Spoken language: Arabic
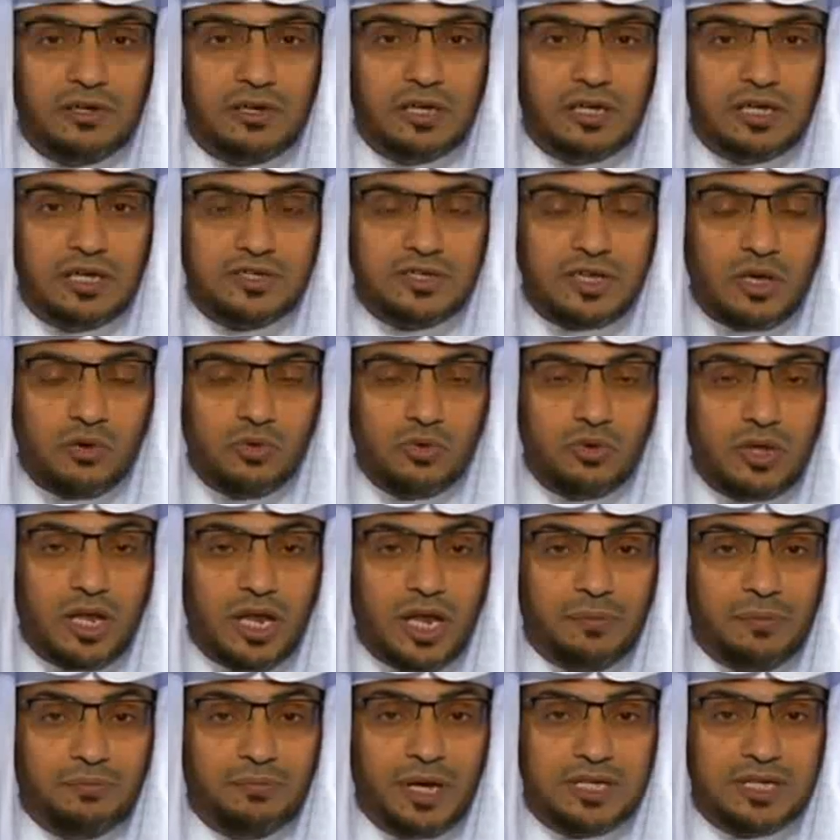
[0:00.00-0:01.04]
يسألون
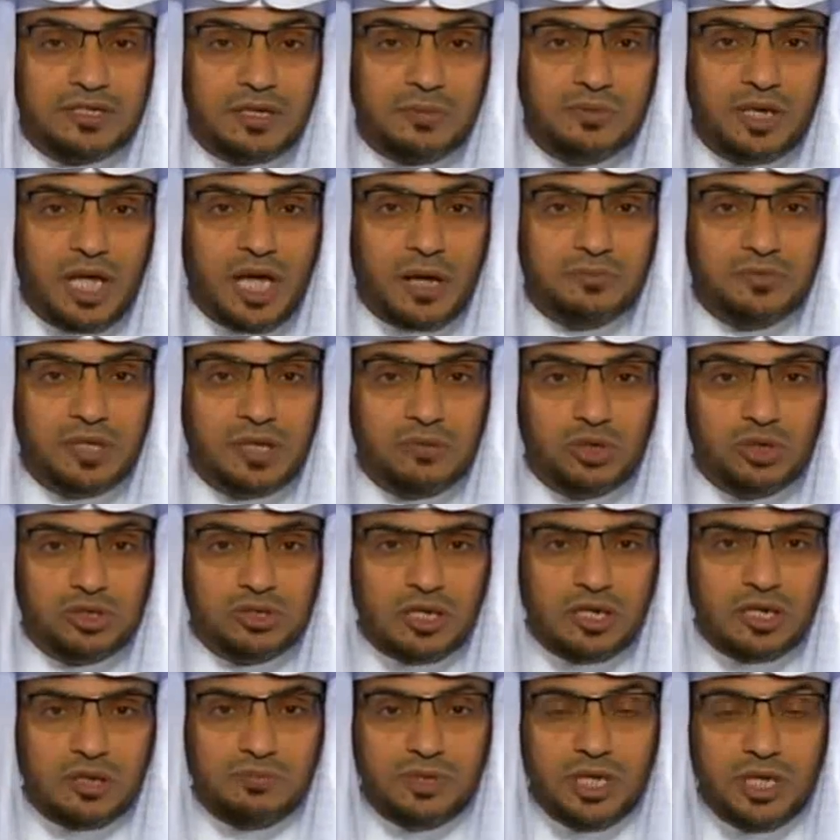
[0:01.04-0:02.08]
العباس بن عبد
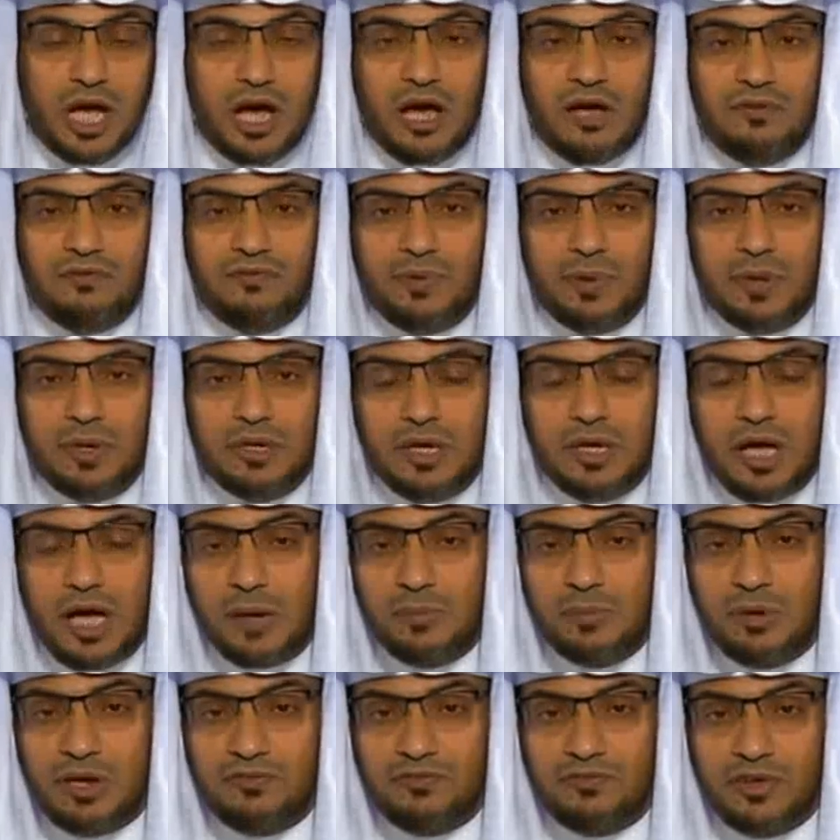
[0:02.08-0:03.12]
المطلب يا, يا
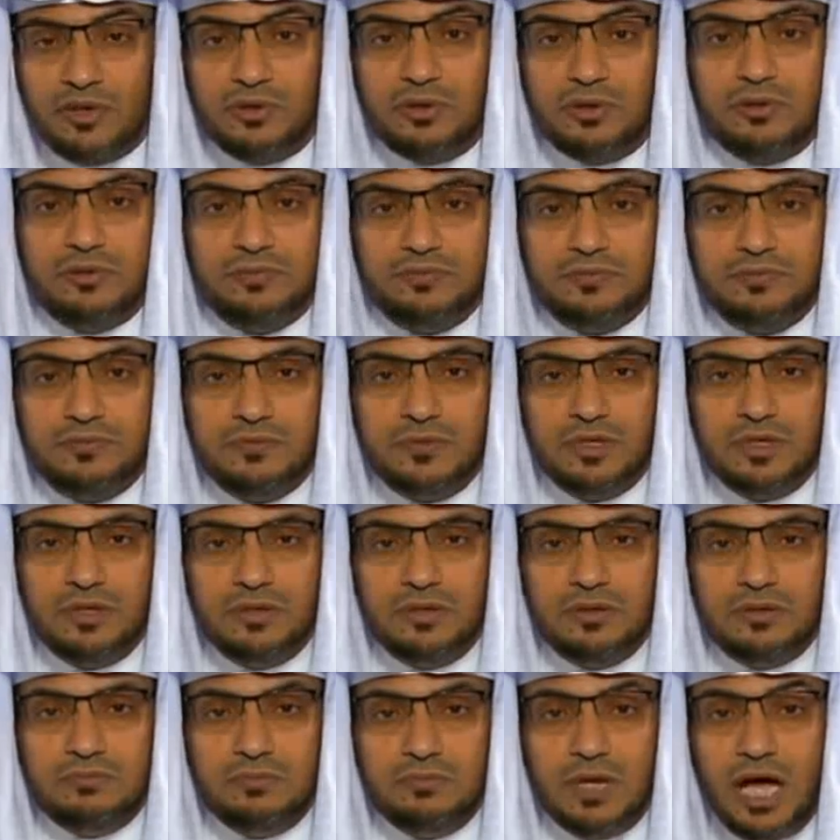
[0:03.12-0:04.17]
أبا الفضل
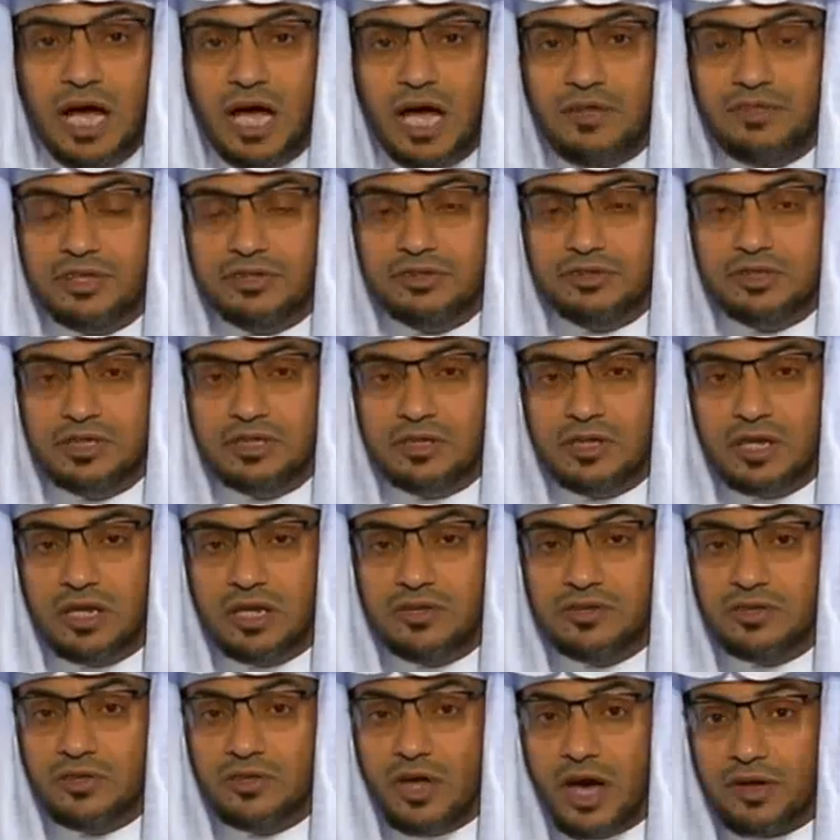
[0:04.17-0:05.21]
ما هذا الدين
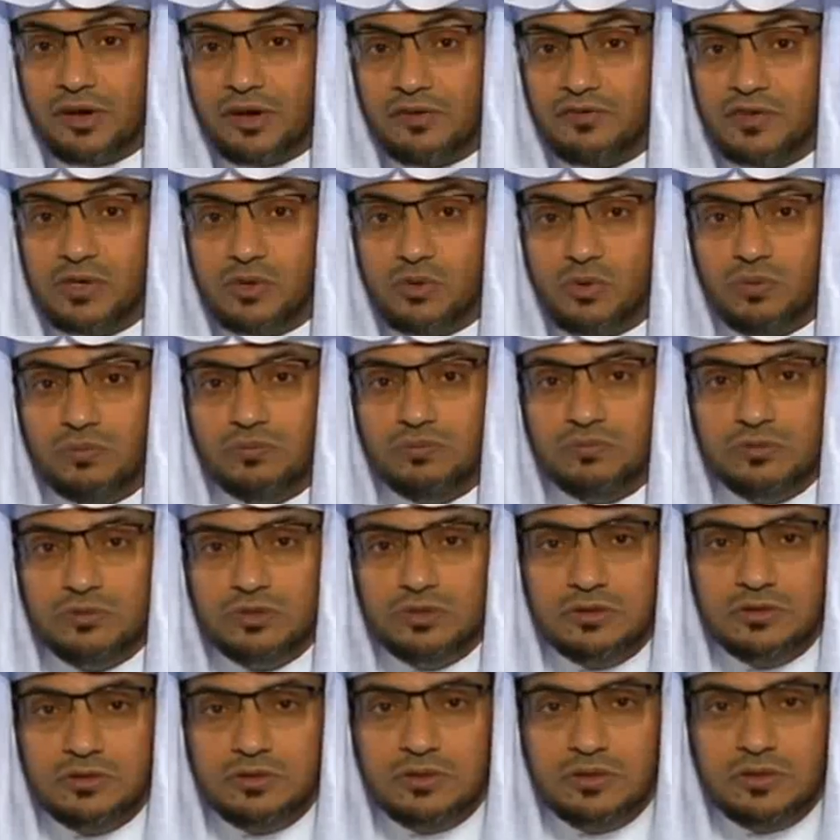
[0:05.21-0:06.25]
الذي ظهر فيكم
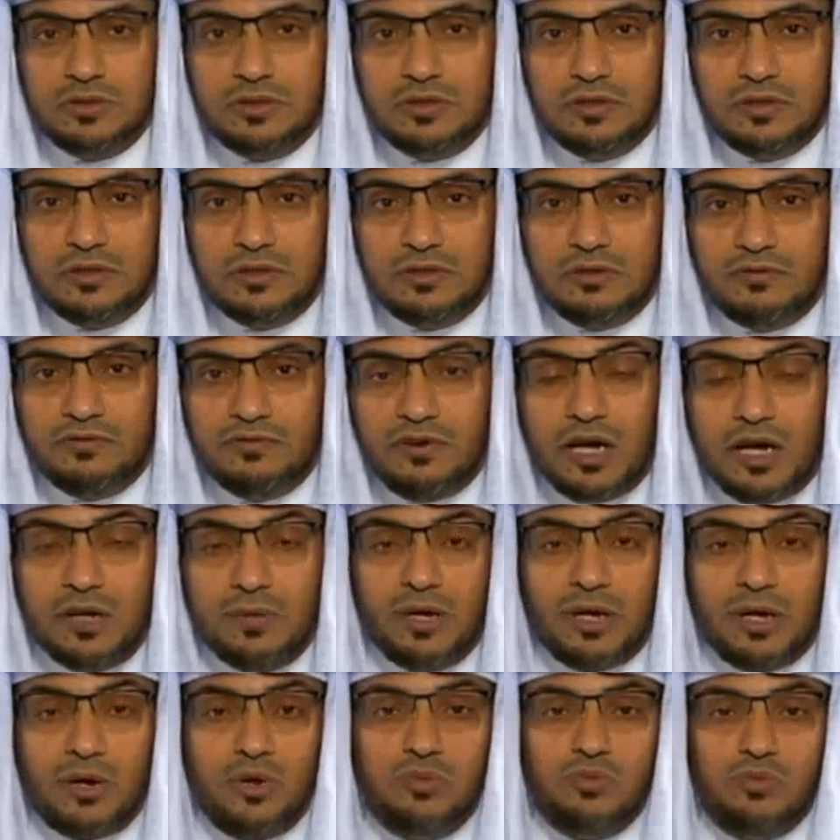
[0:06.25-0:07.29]

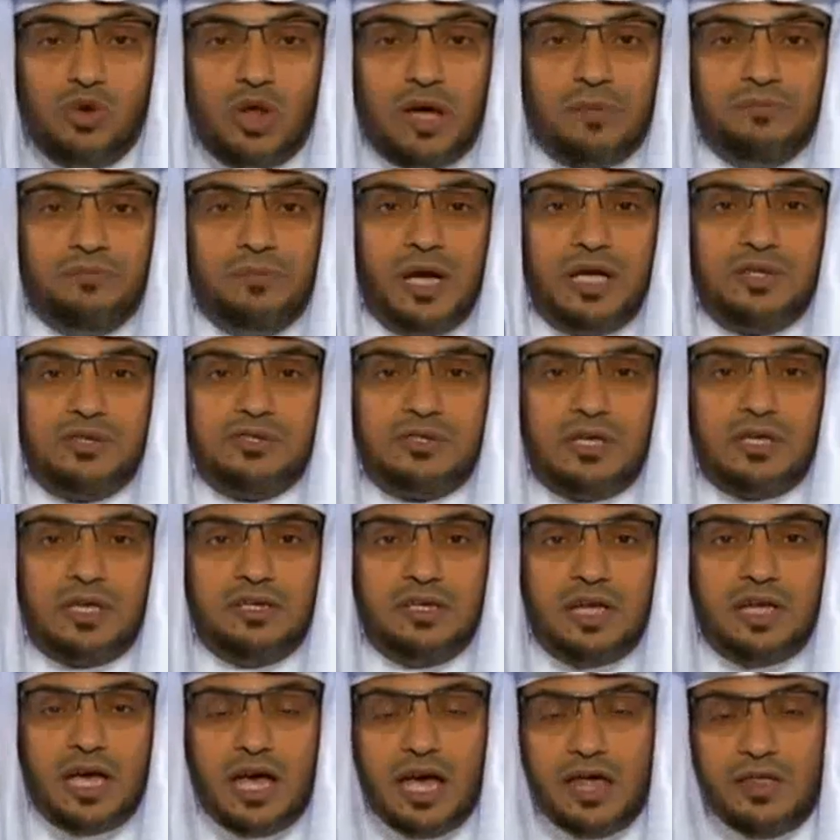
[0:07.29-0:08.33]
فأخبرهم العباس
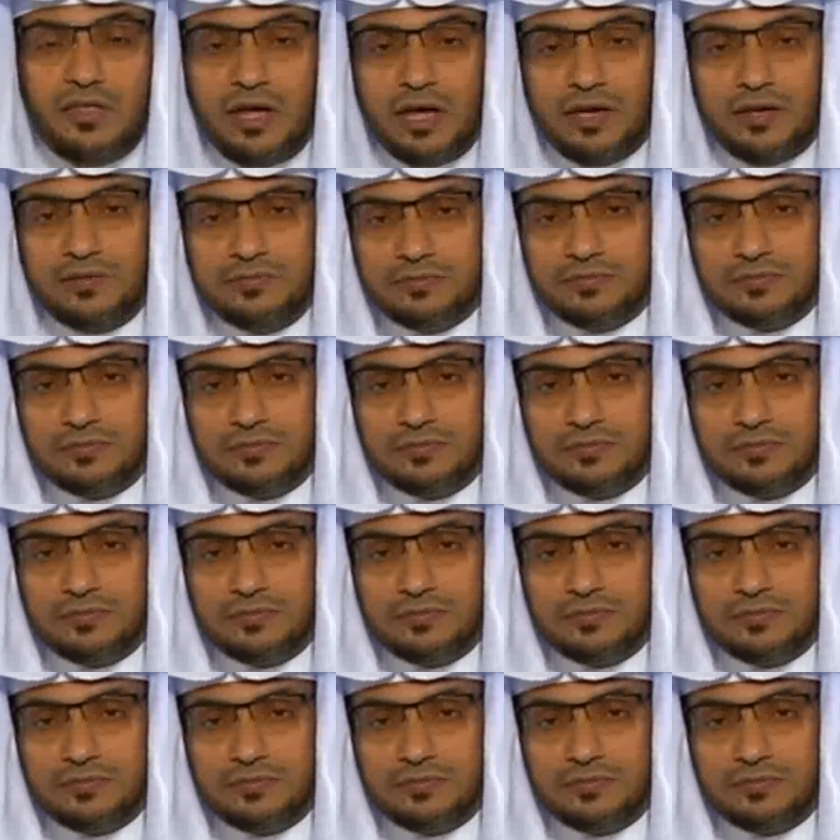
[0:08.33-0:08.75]
أن هذا